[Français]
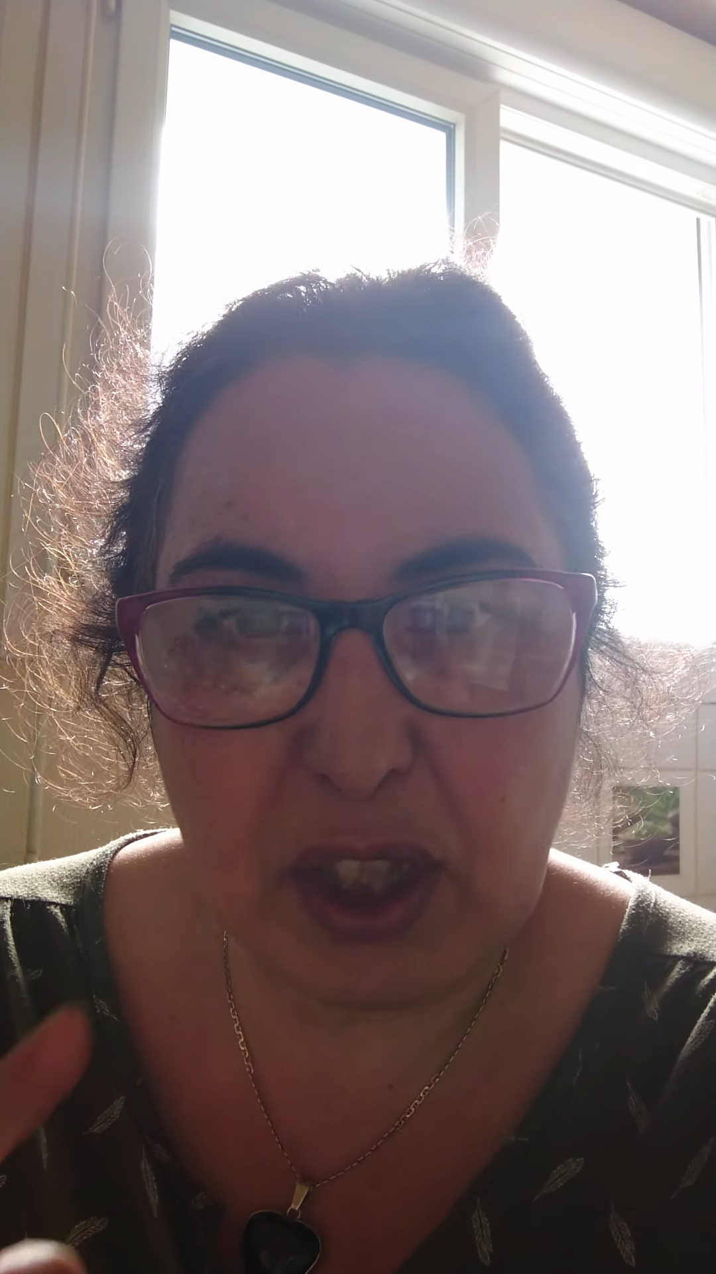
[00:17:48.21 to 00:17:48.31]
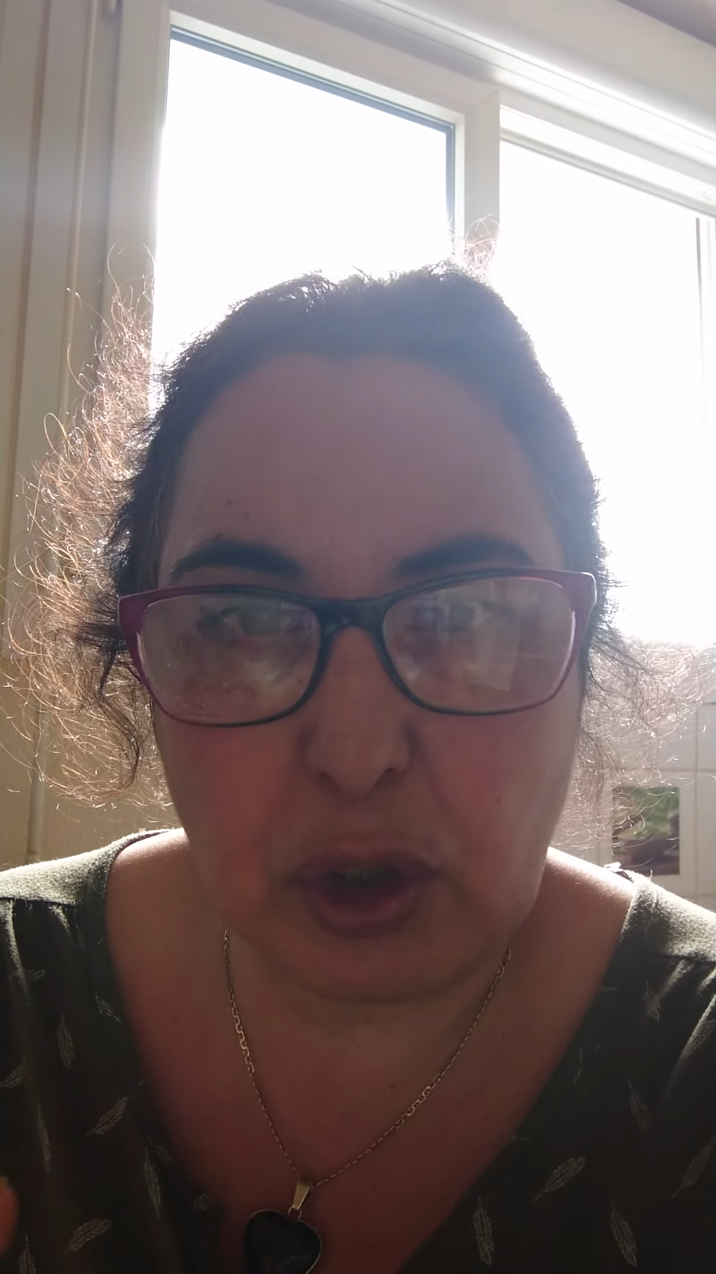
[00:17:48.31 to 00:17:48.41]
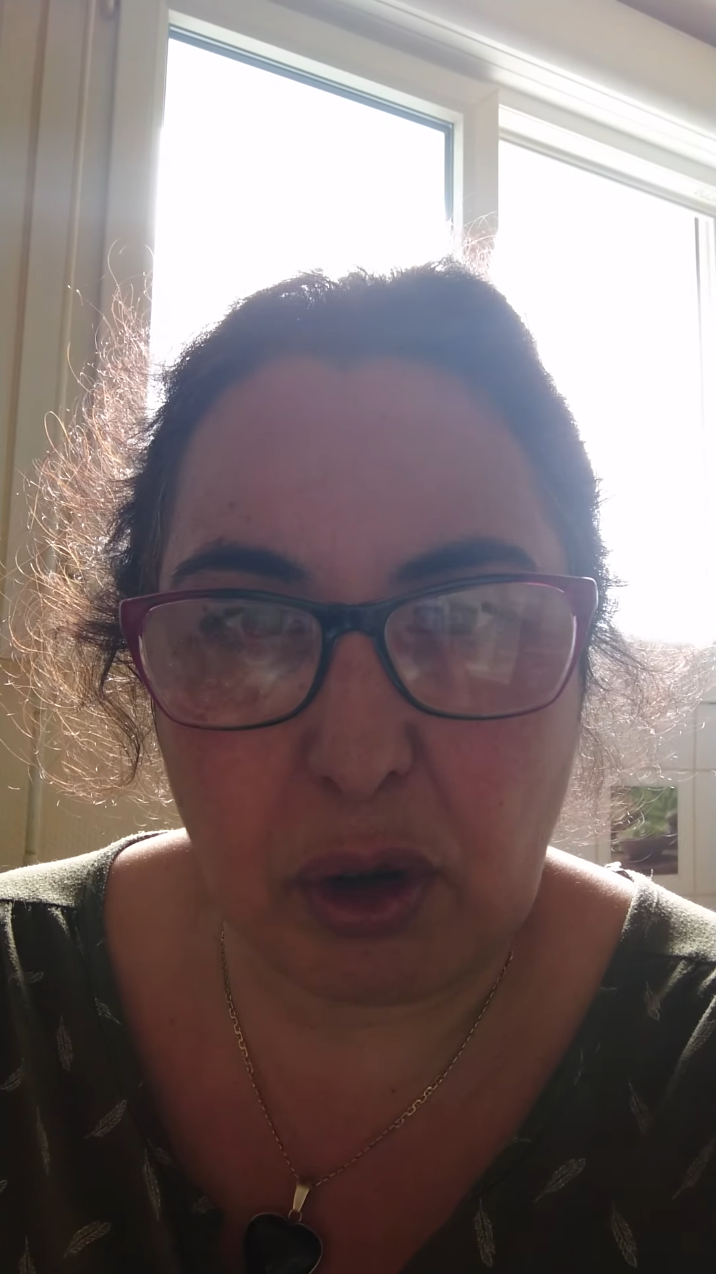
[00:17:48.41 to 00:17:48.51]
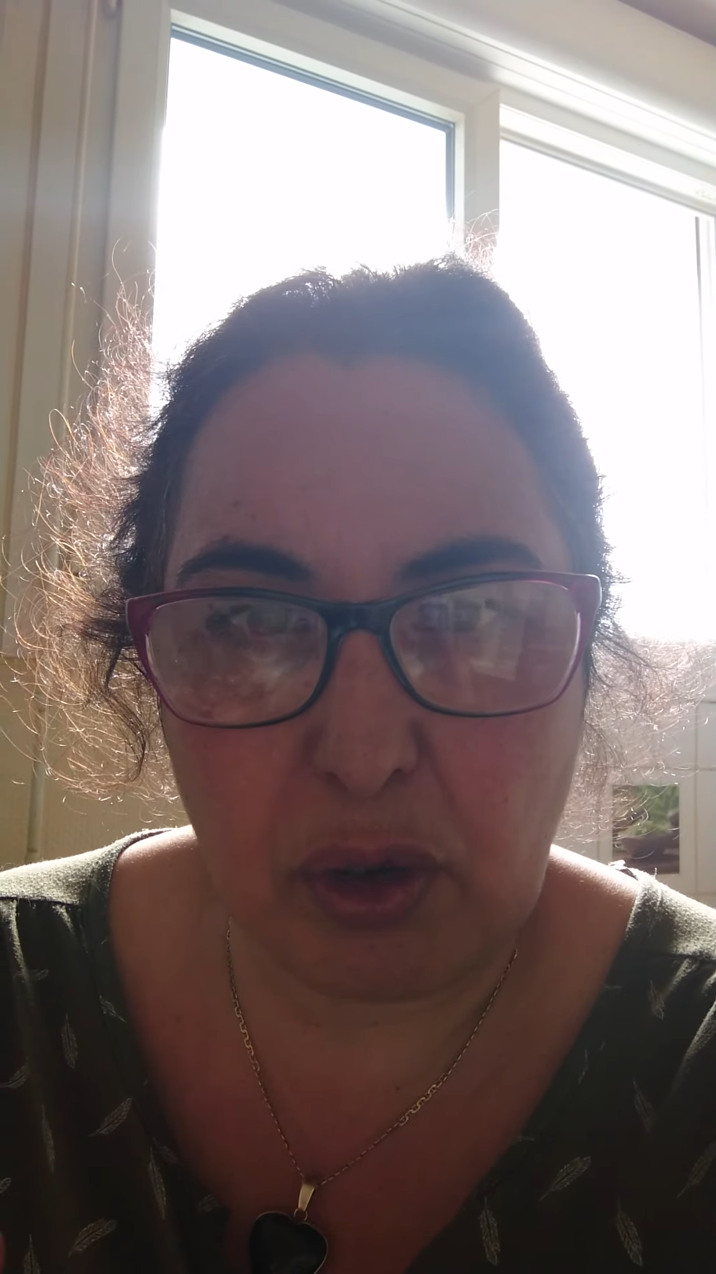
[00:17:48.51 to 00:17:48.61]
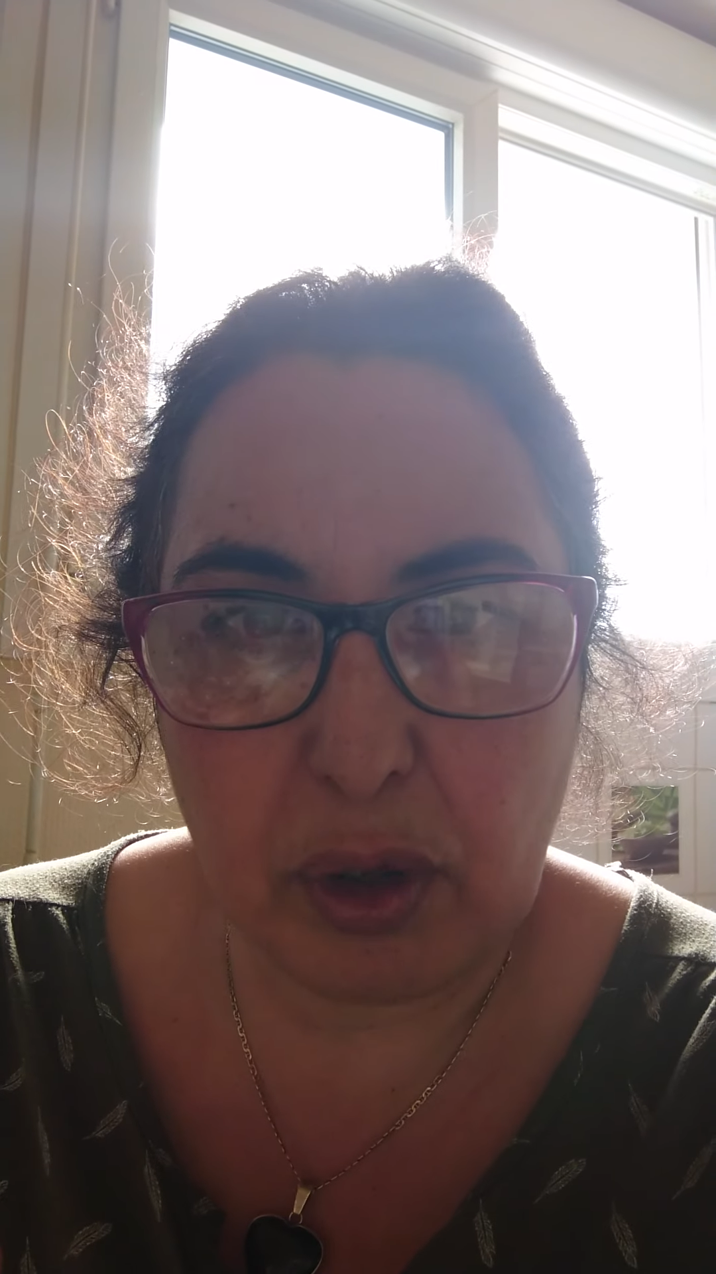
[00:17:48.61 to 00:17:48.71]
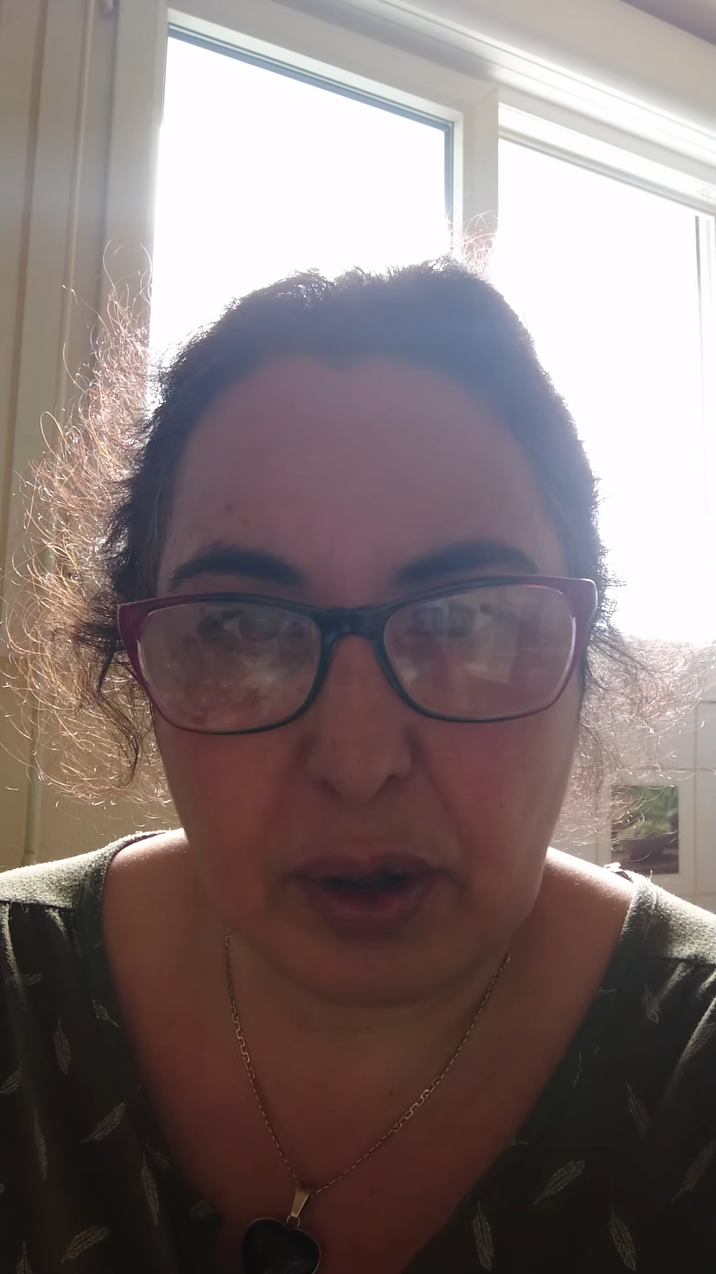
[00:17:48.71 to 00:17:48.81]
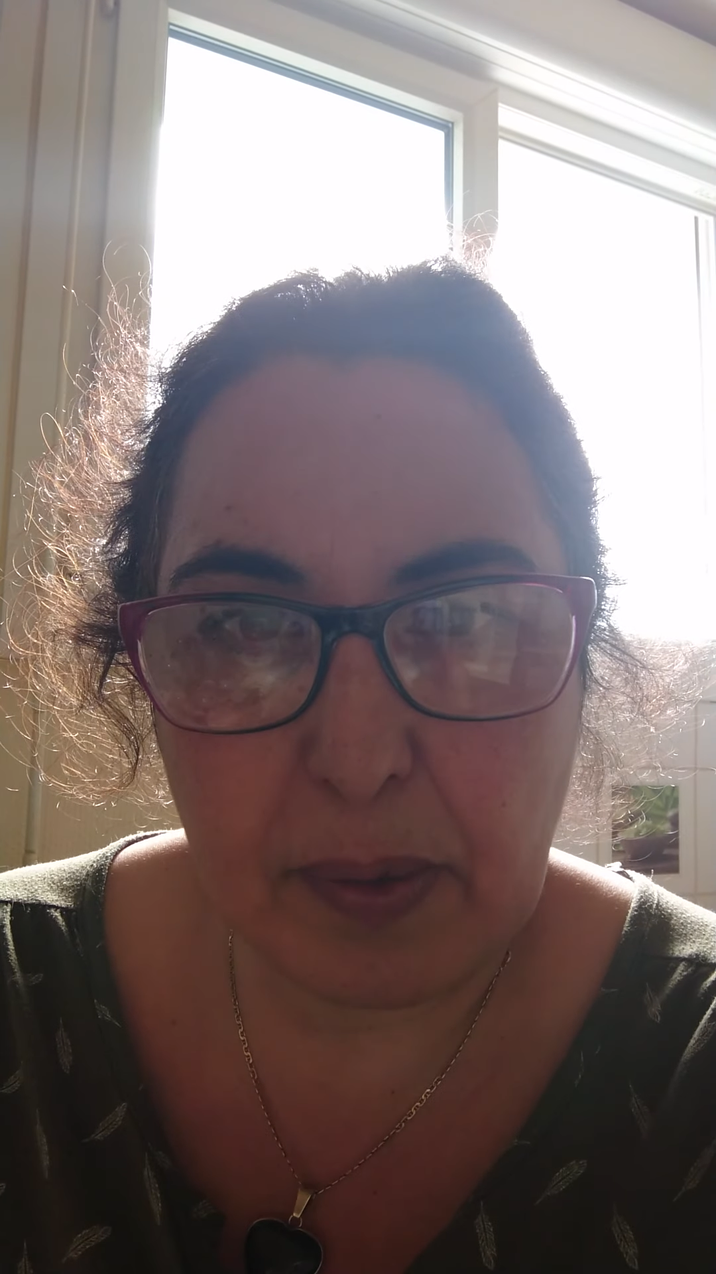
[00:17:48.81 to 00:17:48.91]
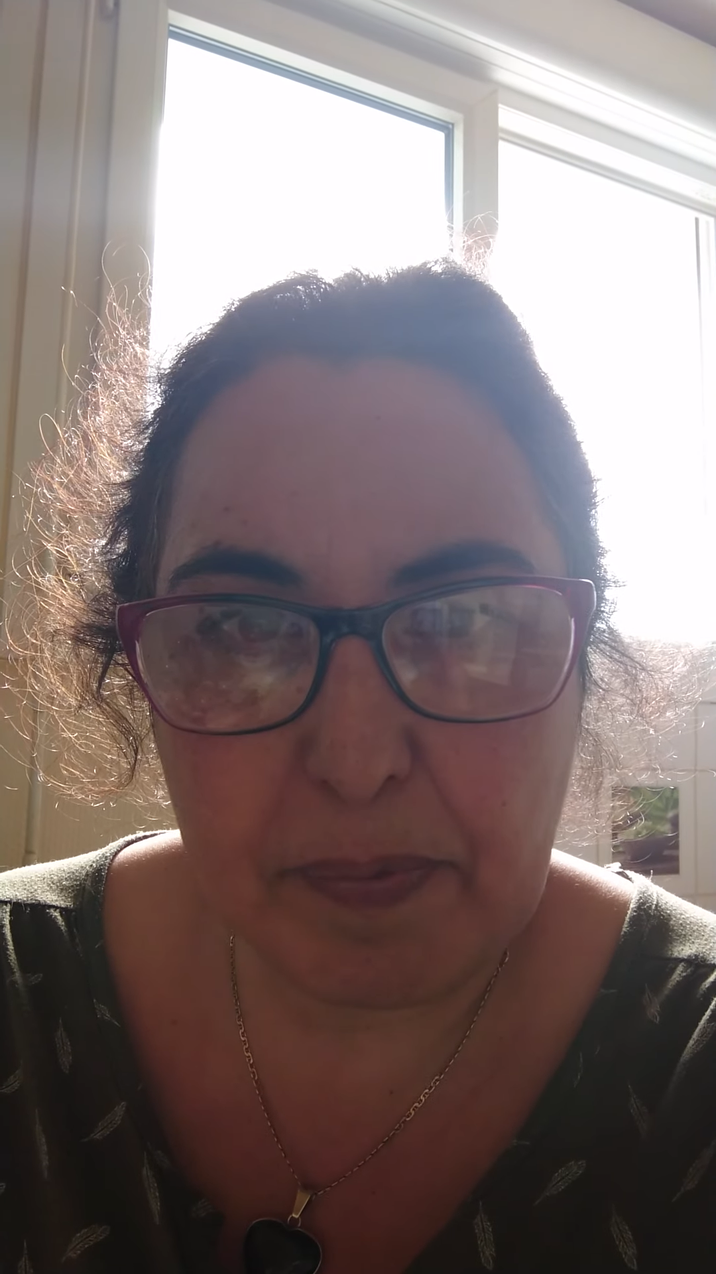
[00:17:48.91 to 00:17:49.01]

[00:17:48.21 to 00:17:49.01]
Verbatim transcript: mesqueleux.